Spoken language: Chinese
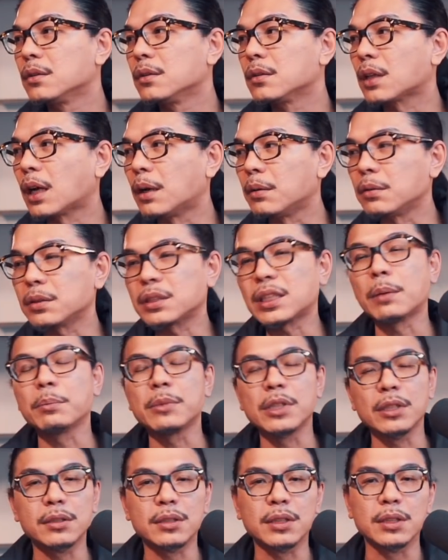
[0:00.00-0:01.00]
他们下面
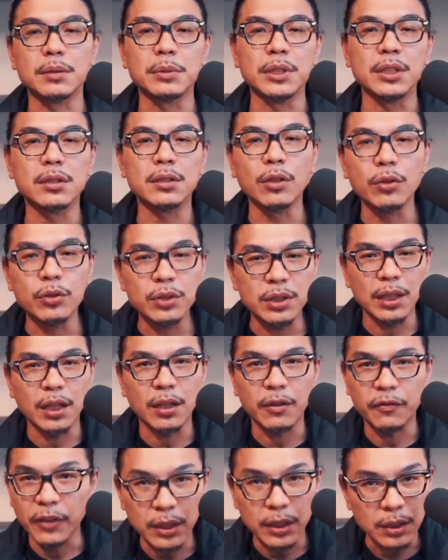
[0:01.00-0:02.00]
的子民都是
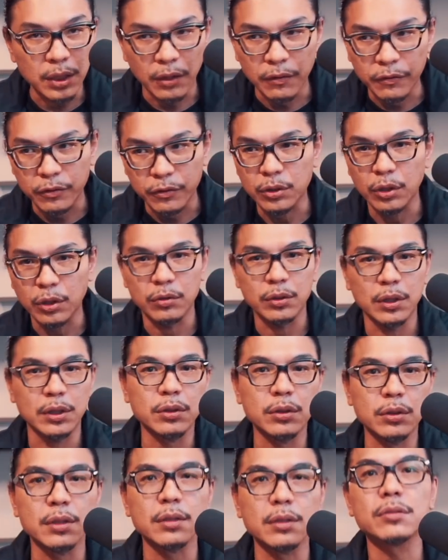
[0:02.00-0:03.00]
非常服从的，就
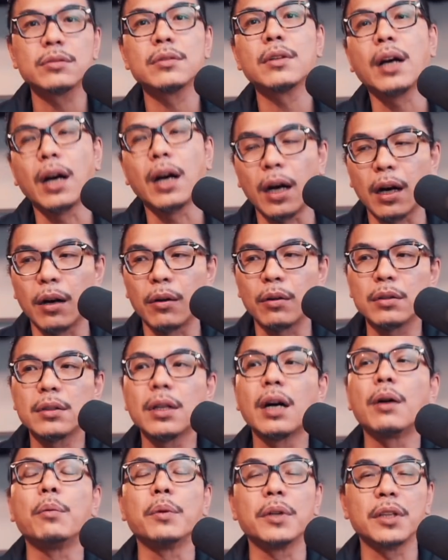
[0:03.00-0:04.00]
是哦，那
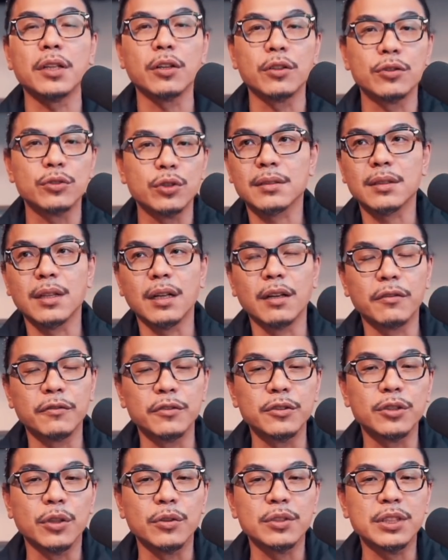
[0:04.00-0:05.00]
我们以后就是要服
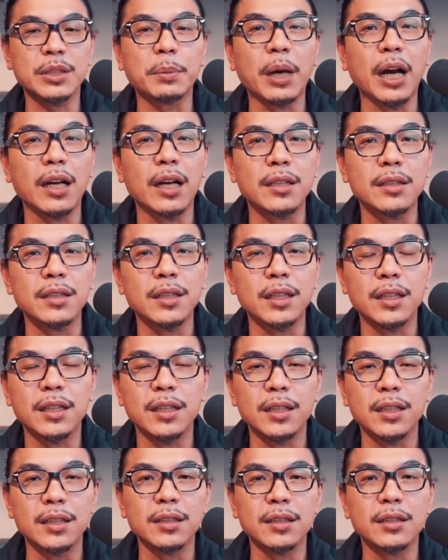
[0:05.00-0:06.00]
从西班牙人
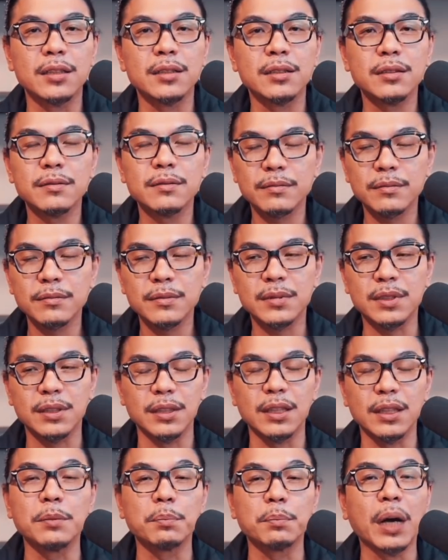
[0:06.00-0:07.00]
的指
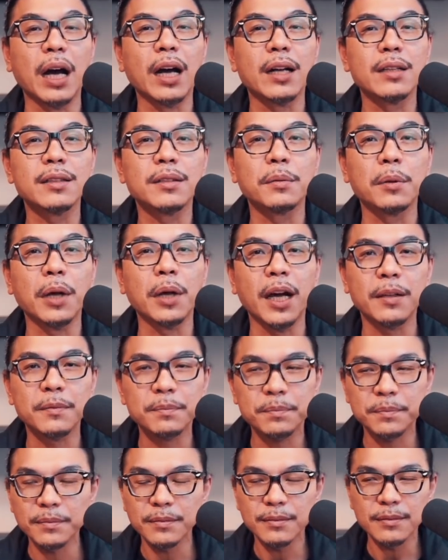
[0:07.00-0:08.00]
令嘛，对不对？
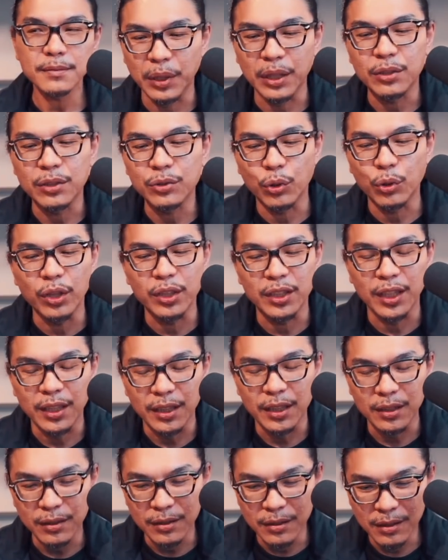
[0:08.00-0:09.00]
所有
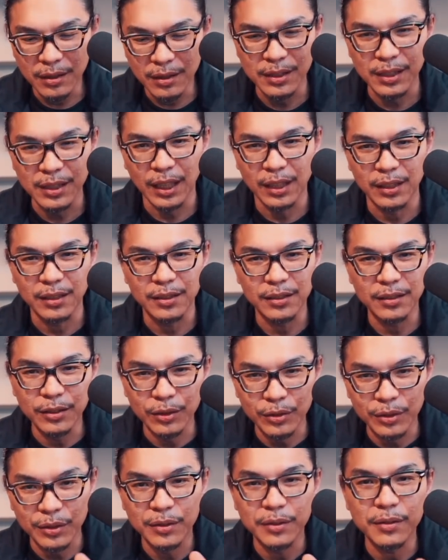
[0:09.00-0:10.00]
的印加人就
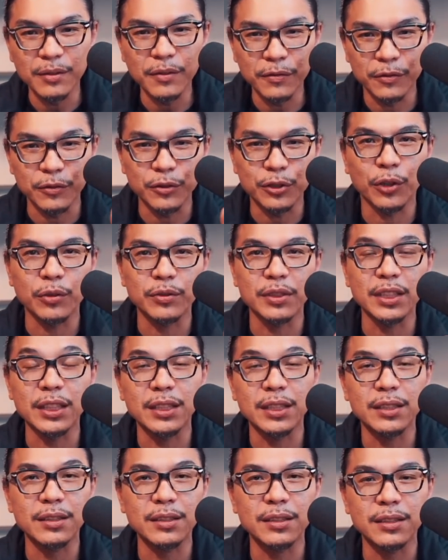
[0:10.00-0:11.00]
是服从这
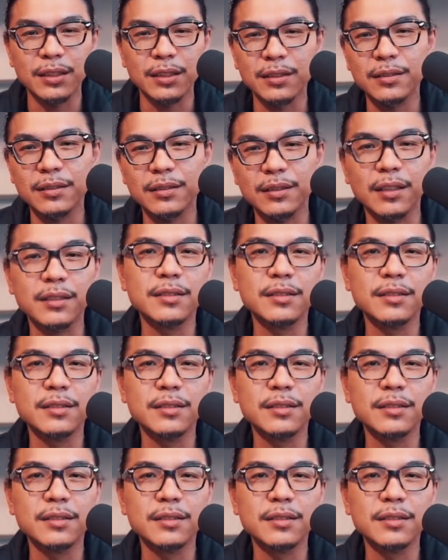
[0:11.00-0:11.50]
件事情这样。